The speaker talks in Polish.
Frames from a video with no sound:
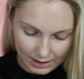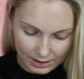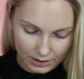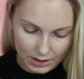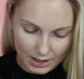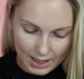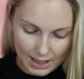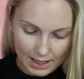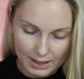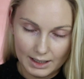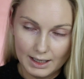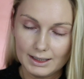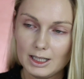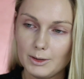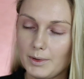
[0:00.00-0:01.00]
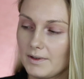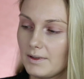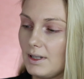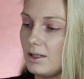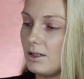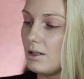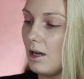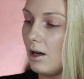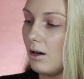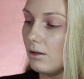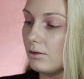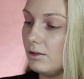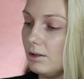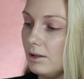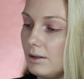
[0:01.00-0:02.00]
Także ja najpierw zacznę
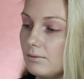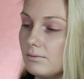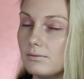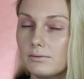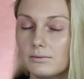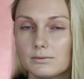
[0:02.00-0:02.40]
od y,